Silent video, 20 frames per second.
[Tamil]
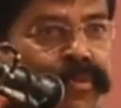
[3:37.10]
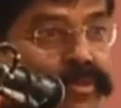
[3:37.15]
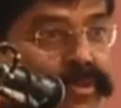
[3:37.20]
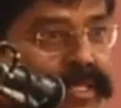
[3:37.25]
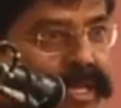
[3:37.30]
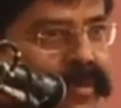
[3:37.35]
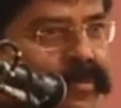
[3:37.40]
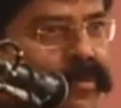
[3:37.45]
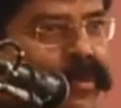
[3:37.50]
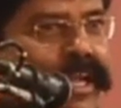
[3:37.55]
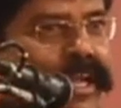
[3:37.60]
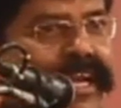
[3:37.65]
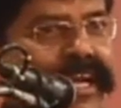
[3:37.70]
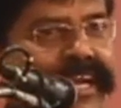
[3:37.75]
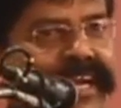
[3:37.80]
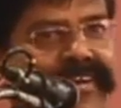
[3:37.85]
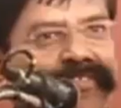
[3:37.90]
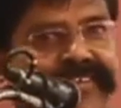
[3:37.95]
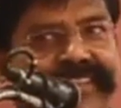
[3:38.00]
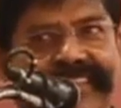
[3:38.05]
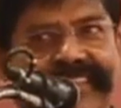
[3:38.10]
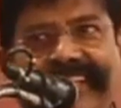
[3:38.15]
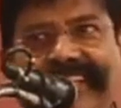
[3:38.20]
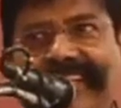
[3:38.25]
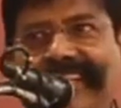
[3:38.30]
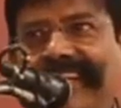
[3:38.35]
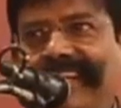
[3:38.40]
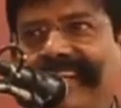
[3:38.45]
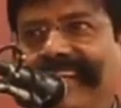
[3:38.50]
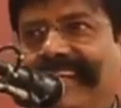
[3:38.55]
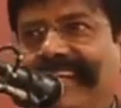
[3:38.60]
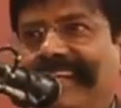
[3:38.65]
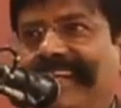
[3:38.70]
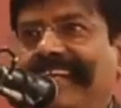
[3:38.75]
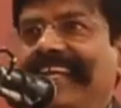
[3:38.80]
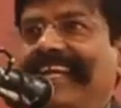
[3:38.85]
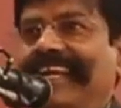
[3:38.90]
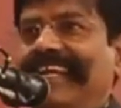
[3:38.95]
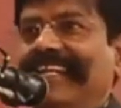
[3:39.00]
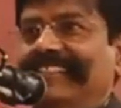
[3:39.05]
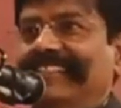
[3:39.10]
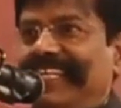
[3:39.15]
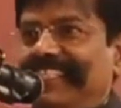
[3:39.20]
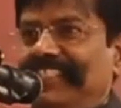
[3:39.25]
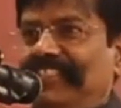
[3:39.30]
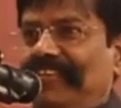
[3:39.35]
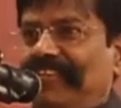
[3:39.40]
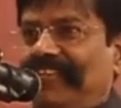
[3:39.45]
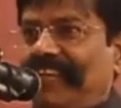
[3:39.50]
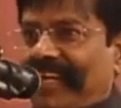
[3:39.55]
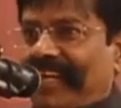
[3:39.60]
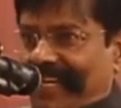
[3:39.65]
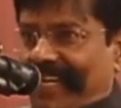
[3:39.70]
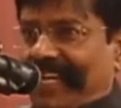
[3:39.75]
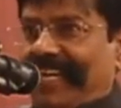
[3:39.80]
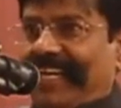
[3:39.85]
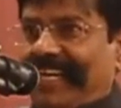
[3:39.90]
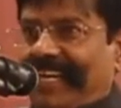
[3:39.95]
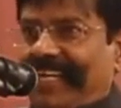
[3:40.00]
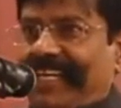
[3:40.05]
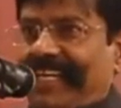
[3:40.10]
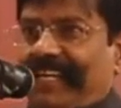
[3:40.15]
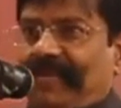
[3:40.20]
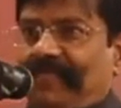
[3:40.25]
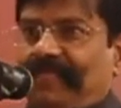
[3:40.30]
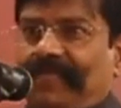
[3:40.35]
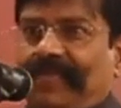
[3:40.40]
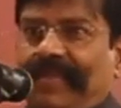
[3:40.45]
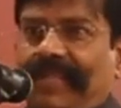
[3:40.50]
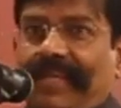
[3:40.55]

முதல் முறையாக வந்து நீ என்னை ஜெயிச்சிருவியான்னு நான் நினைக்கிறேன்